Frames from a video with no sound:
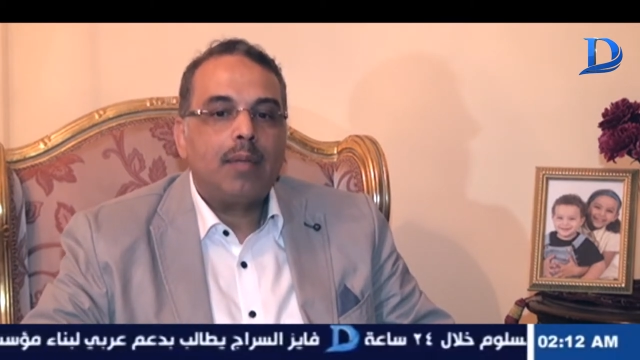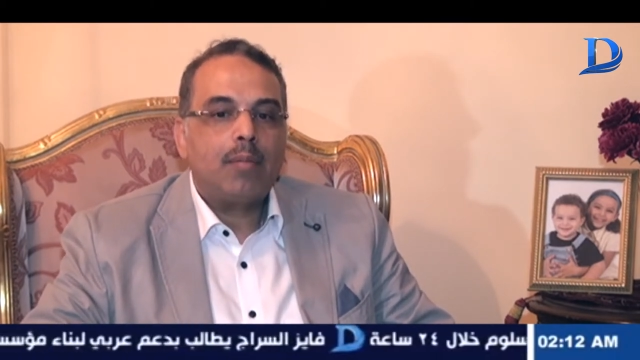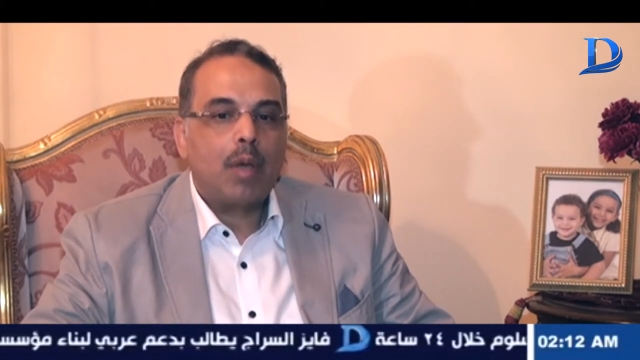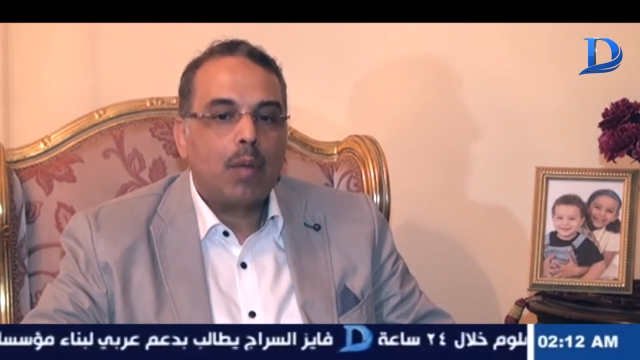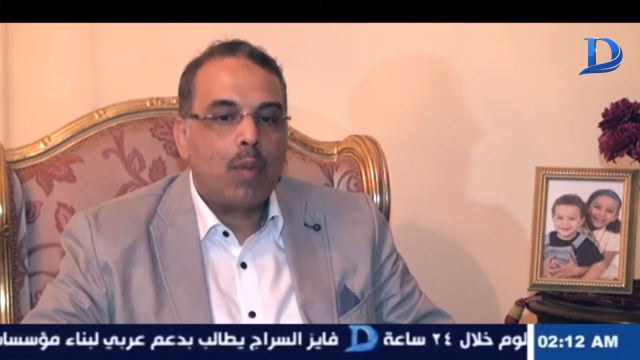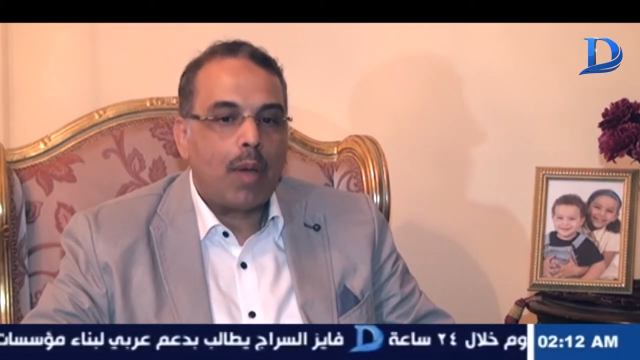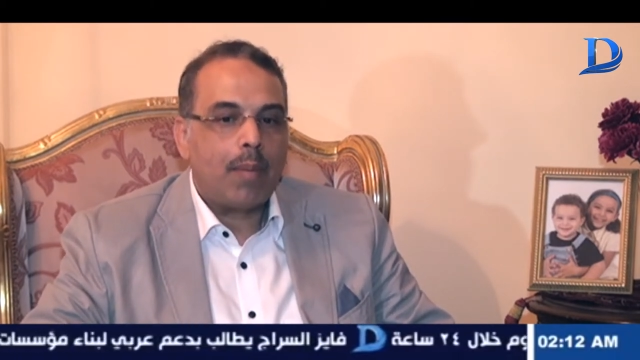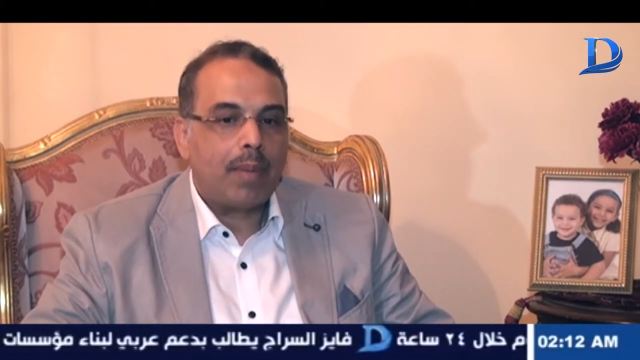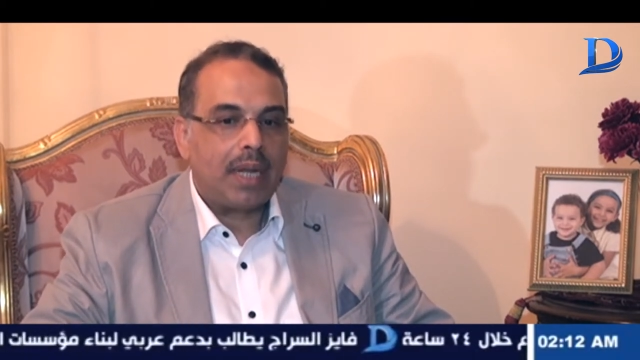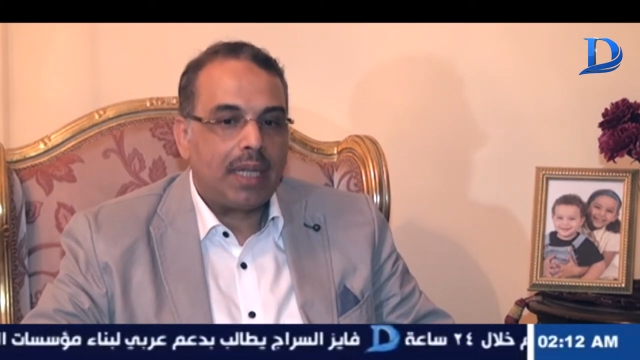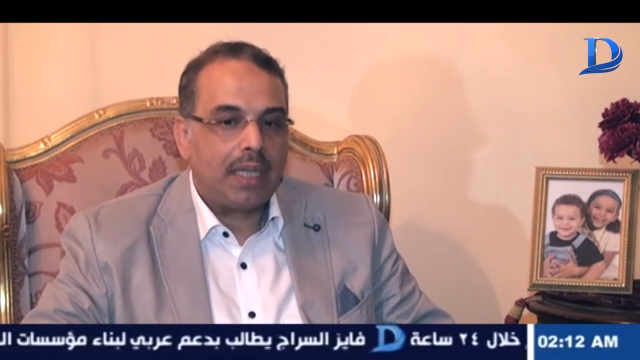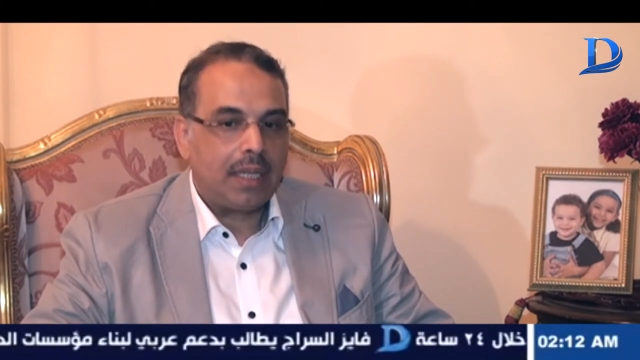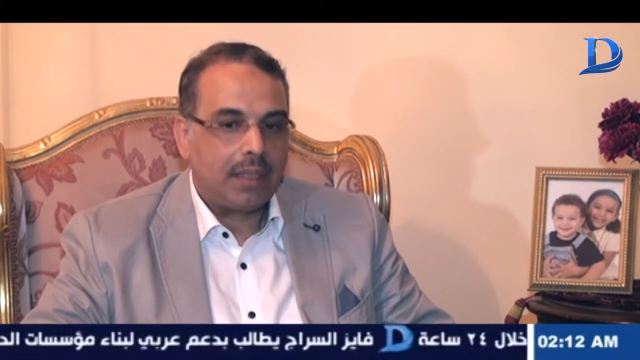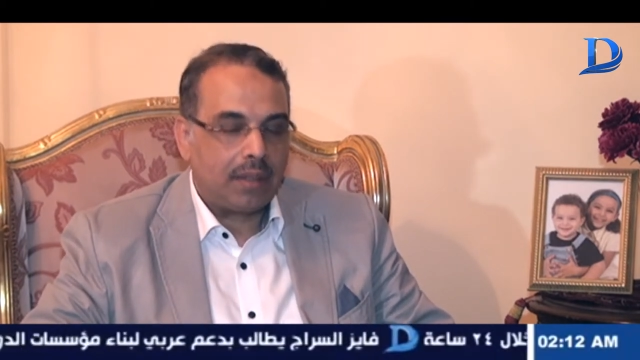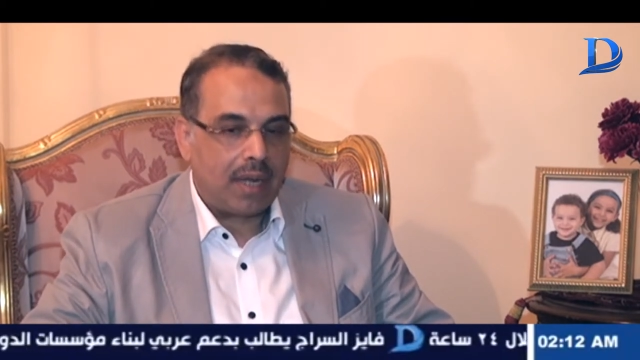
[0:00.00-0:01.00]
مجموعه من براءات
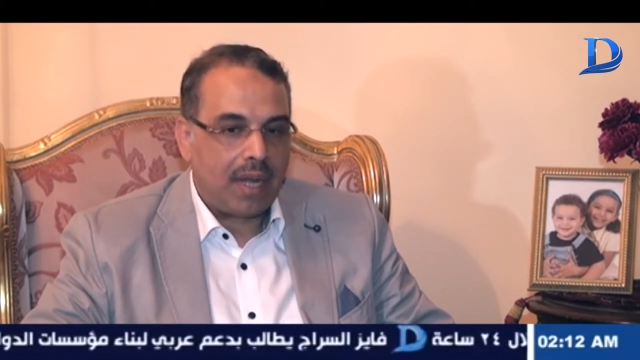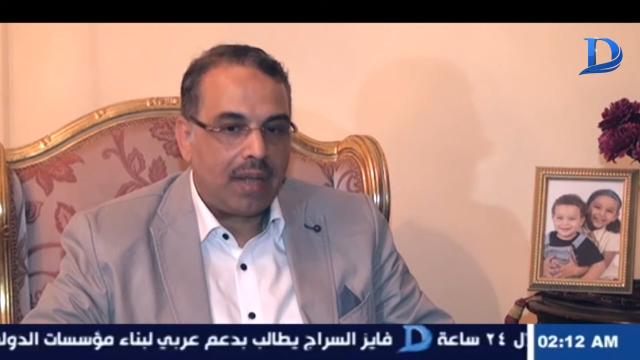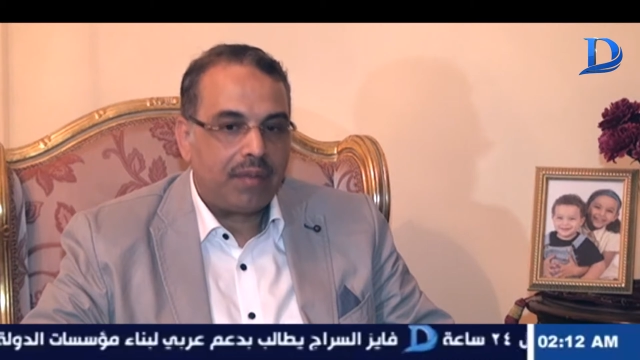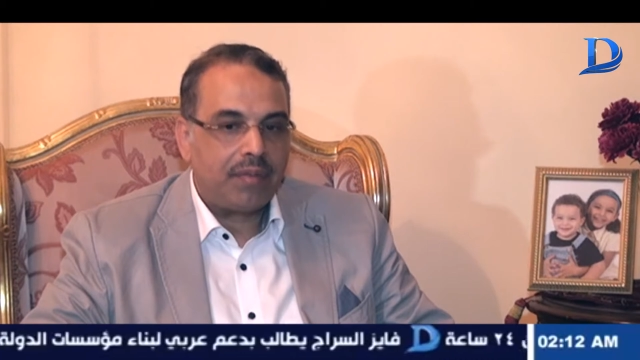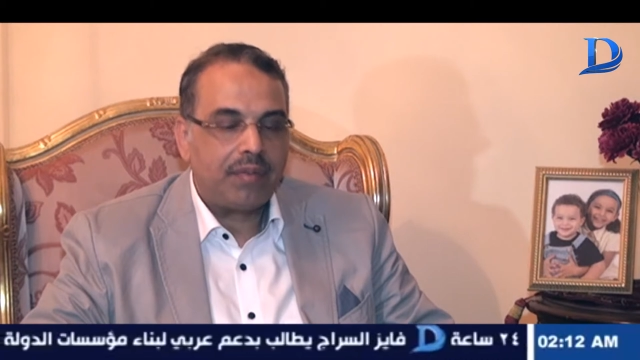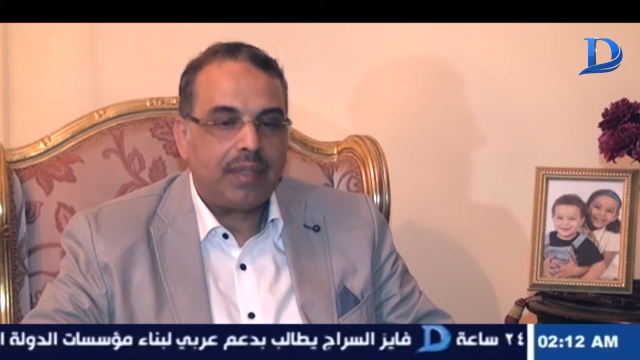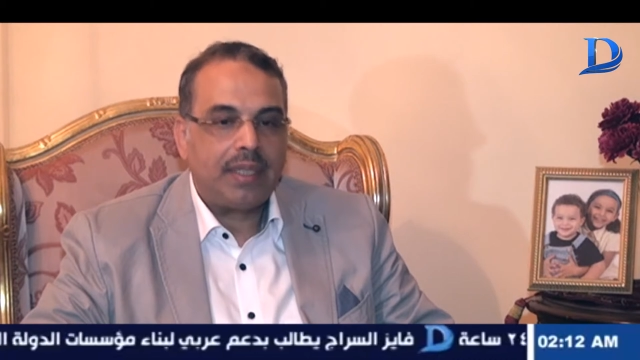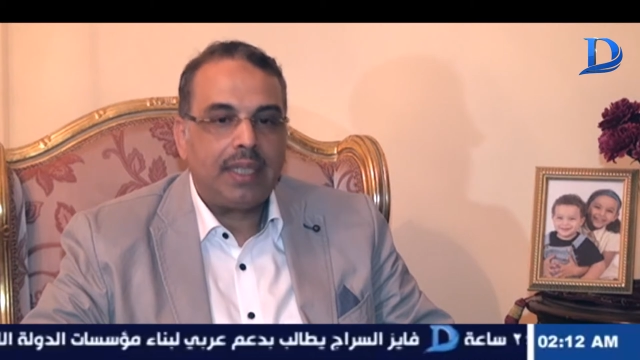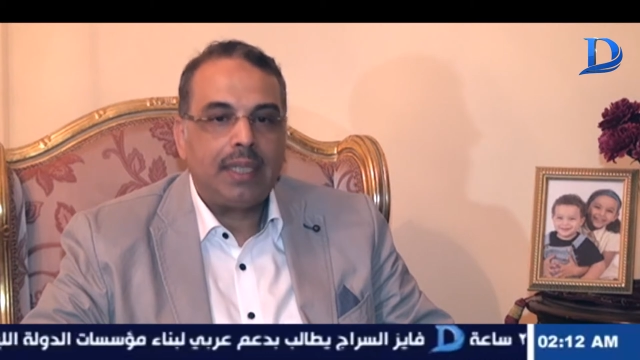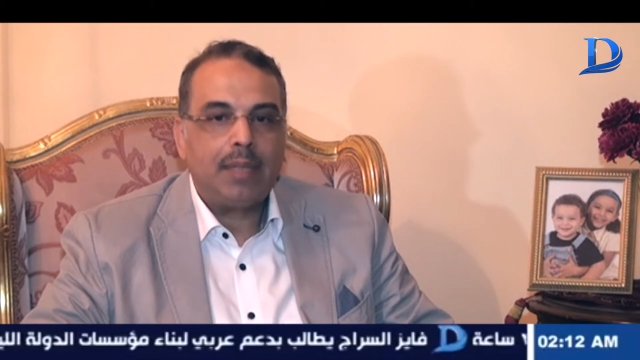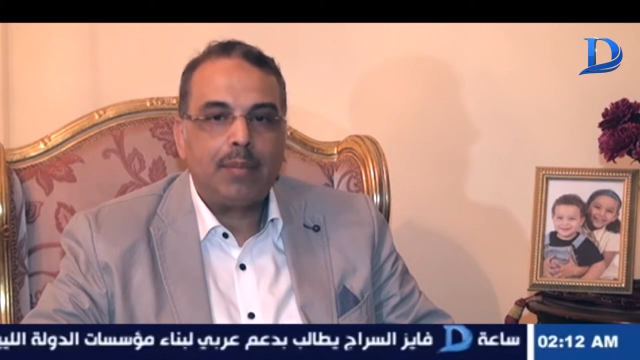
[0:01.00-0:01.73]
الاختراع في